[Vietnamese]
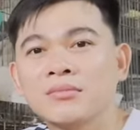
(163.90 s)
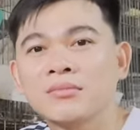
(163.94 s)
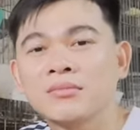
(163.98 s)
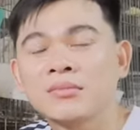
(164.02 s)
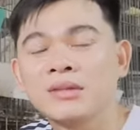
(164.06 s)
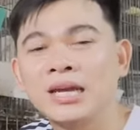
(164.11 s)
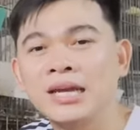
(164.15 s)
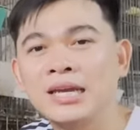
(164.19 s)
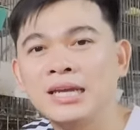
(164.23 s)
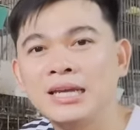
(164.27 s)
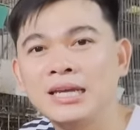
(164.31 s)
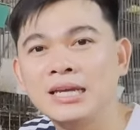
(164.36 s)

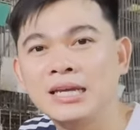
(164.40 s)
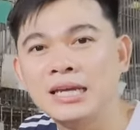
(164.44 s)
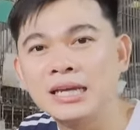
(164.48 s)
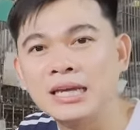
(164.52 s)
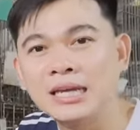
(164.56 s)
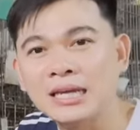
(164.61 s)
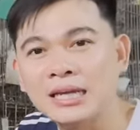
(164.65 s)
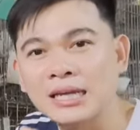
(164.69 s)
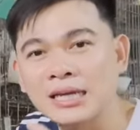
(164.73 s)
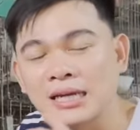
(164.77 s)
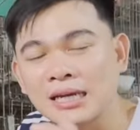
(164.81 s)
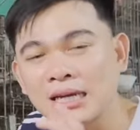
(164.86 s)
thì
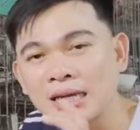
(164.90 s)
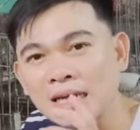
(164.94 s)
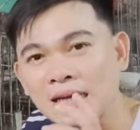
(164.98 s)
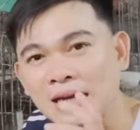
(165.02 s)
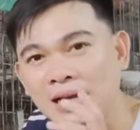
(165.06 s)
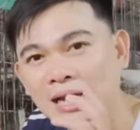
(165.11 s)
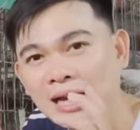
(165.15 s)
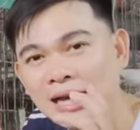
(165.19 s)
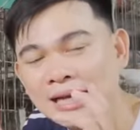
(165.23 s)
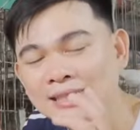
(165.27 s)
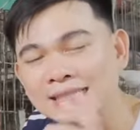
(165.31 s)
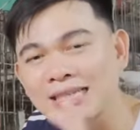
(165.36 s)

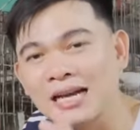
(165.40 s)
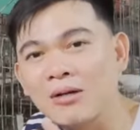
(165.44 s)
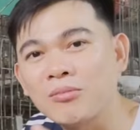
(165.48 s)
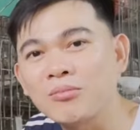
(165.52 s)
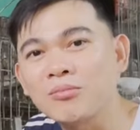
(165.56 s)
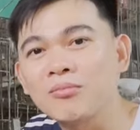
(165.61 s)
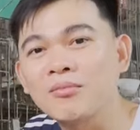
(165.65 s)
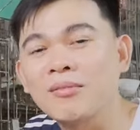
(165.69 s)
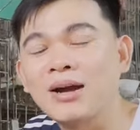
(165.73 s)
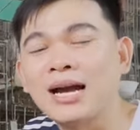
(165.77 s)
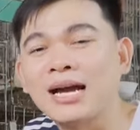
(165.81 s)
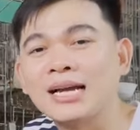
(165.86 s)
cái
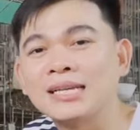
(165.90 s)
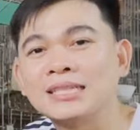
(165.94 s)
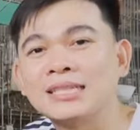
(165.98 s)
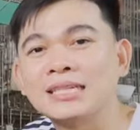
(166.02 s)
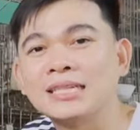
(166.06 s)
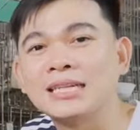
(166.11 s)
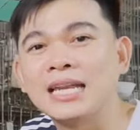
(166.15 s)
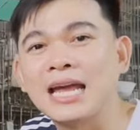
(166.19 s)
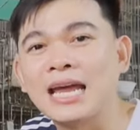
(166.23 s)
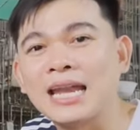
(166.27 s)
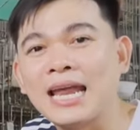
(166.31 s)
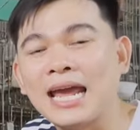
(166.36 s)
dòng mà chỉ
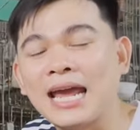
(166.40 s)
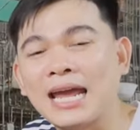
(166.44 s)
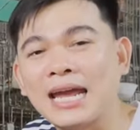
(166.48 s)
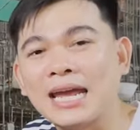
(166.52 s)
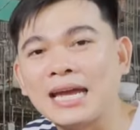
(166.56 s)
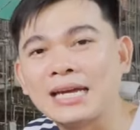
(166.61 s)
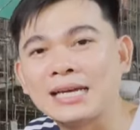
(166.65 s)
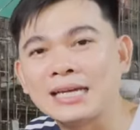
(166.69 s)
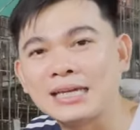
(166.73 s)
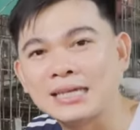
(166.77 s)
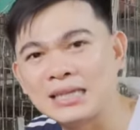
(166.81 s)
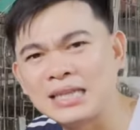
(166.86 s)
để
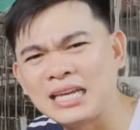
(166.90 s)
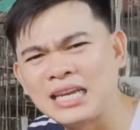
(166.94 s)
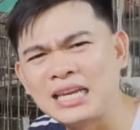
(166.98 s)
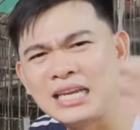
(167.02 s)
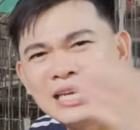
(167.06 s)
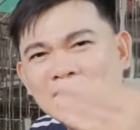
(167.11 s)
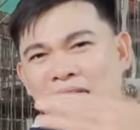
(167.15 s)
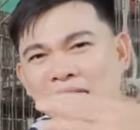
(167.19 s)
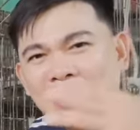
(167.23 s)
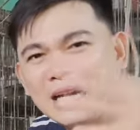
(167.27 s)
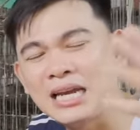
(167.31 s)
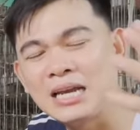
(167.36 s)
đẻ thì
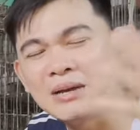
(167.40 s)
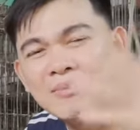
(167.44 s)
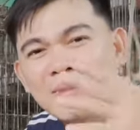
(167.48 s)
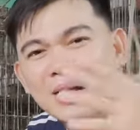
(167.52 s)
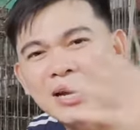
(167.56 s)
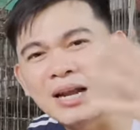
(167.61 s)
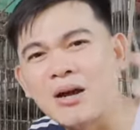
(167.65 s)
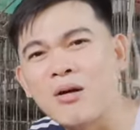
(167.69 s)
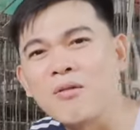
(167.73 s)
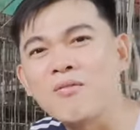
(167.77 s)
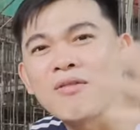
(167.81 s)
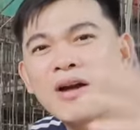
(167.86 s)
khi mà
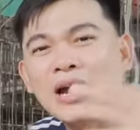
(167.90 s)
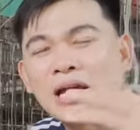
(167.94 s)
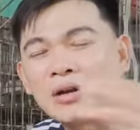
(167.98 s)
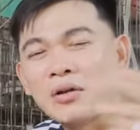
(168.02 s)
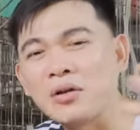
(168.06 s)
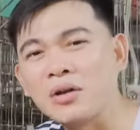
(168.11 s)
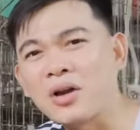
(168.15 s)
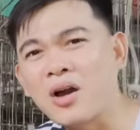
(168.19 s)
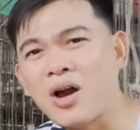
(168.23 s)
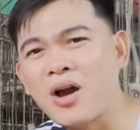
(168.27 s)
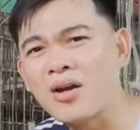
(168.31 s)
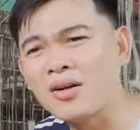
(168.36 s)
nó không phải
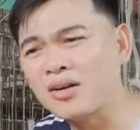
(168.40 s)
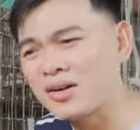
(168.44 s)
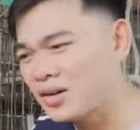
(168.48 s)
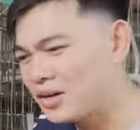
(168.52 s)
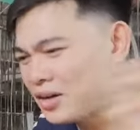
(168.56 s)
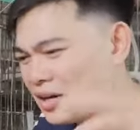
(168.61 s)
nuôi con,